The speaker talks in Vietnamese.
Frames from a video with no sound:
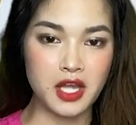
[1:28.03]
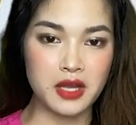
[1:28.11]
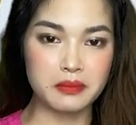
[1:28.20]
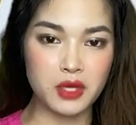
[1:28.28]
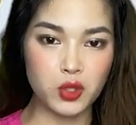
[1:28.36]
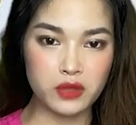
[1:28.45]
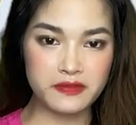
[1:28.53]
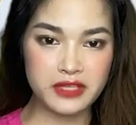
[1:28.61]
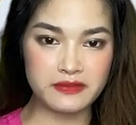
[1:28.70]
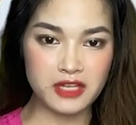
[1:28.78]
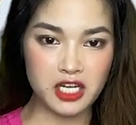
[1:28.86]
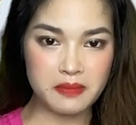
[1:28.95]
Mời quý vị
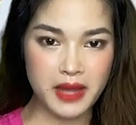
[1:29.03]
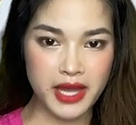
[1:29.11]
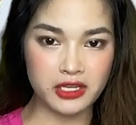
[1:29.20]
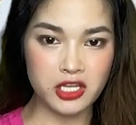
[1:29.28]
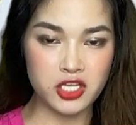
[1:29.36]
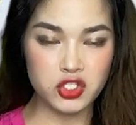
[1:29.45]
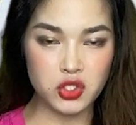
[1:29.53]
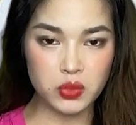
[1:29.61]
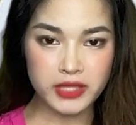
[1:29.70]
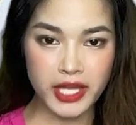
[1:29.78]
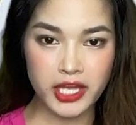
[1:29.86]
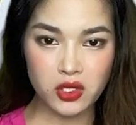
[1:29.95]
và các bạn, chúng
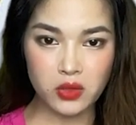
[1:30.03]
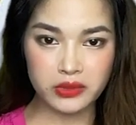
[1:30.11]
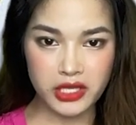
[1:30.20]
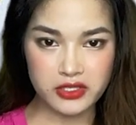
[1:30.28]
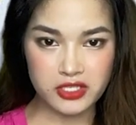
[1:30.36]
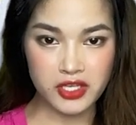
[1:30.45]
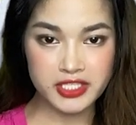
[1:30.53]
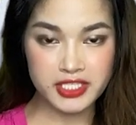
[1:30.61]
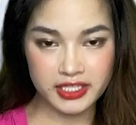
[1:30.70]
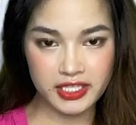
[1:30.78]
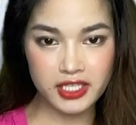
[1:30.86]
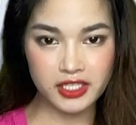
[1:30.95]
ta hãy cùng theo dõi chi
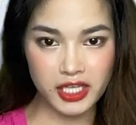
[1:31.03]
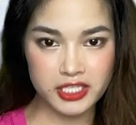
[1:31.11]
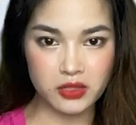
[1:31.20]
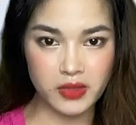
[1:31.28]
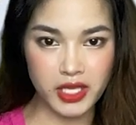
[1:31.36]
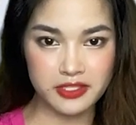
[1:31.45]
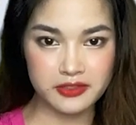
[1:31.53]
tiết ngay sau đây.